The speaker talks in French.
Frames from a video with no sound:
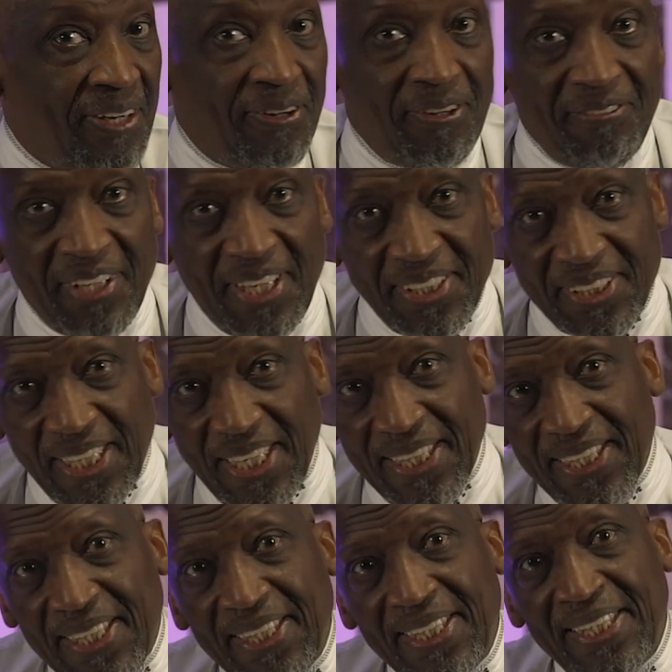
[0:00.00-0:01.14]
Et on le verra,
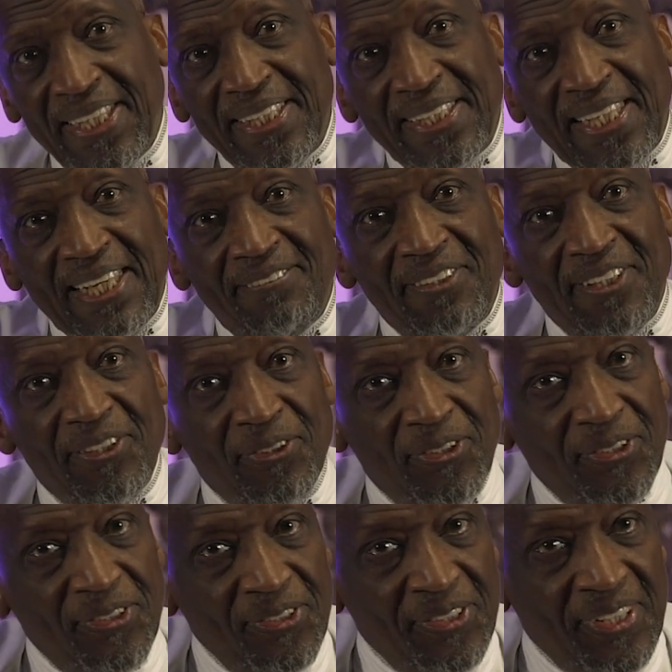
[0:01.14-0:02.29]
inshallah, dans les
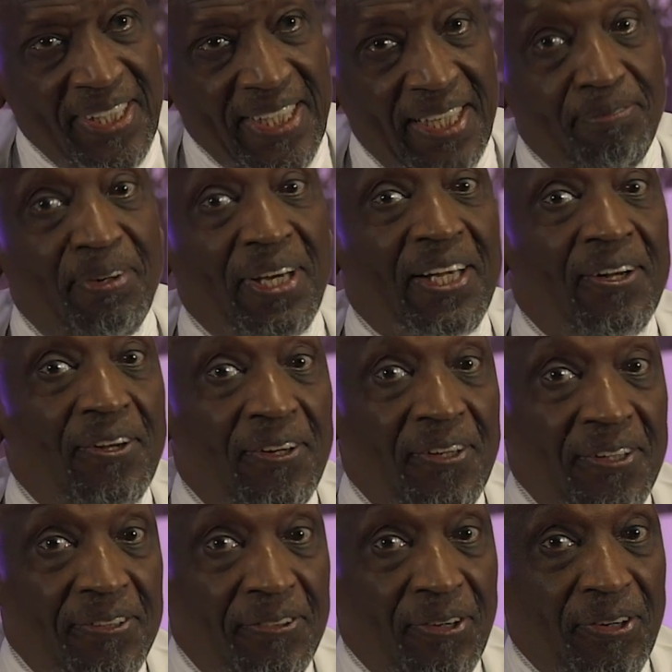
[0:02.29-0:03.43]
vidéos qui
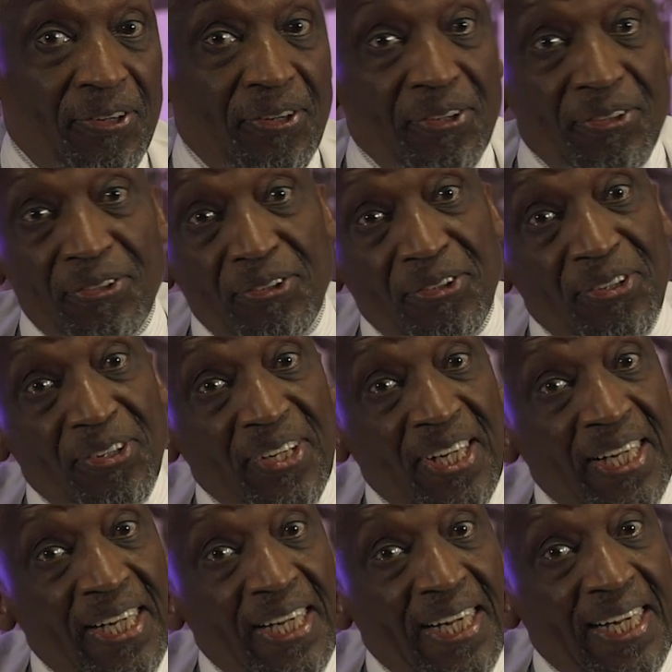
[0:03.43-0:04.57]
parlent donc de,
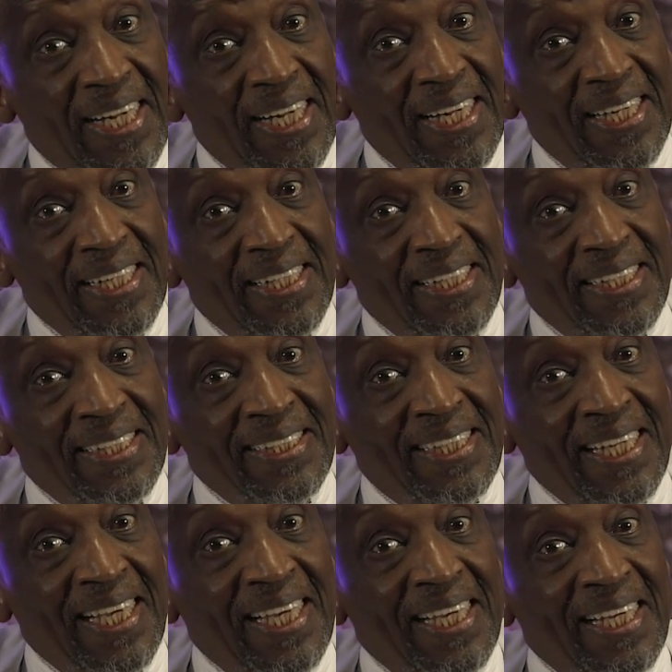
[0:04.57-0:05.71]

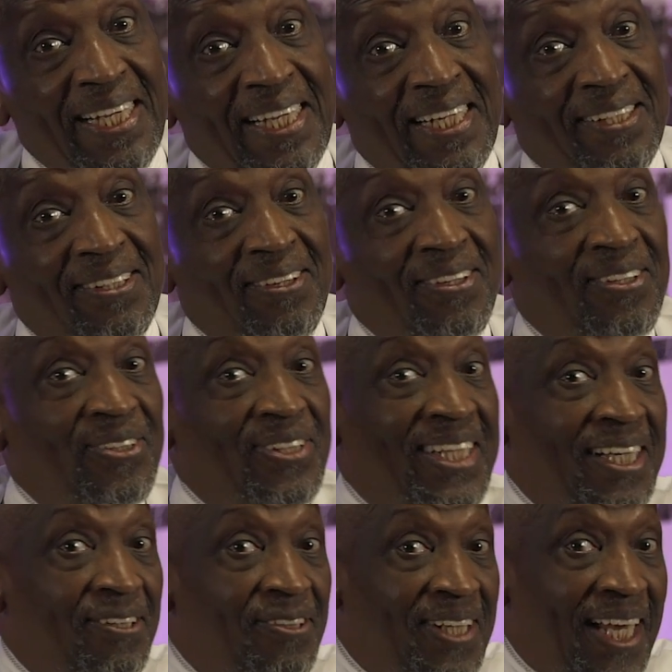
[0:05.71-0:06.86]
de,
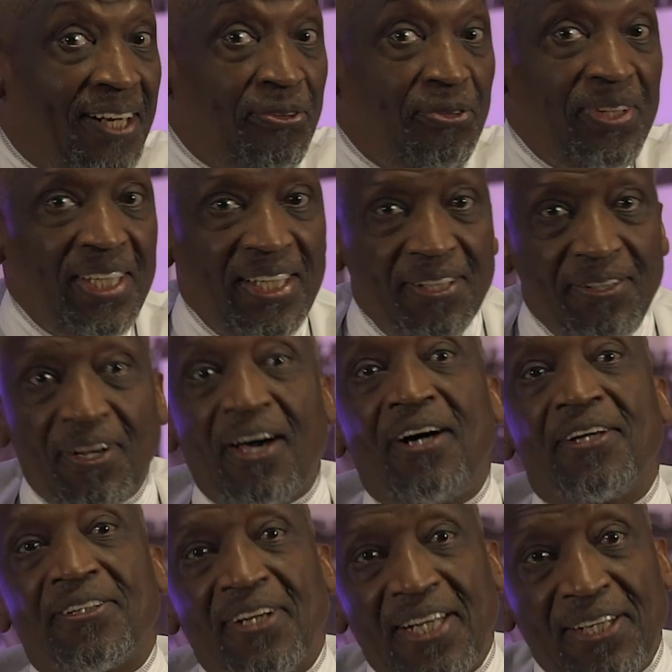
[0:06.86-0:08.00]
de la nuit, de
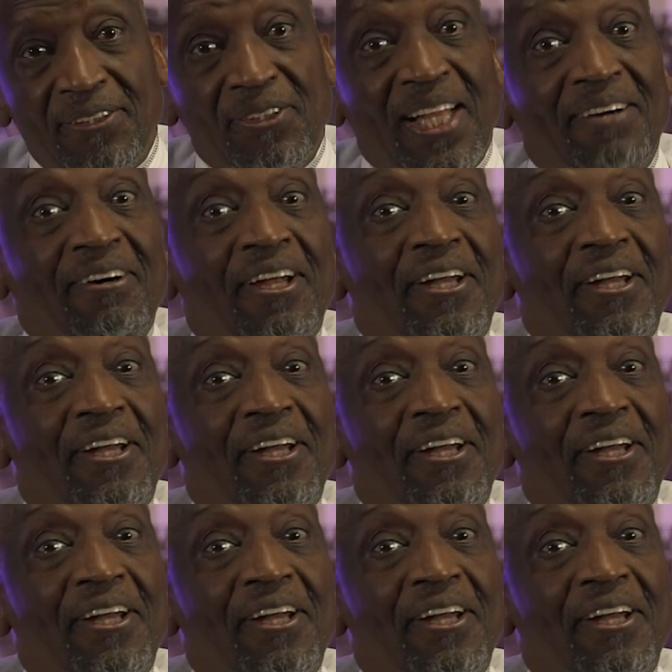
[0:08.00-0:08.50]
la nuit de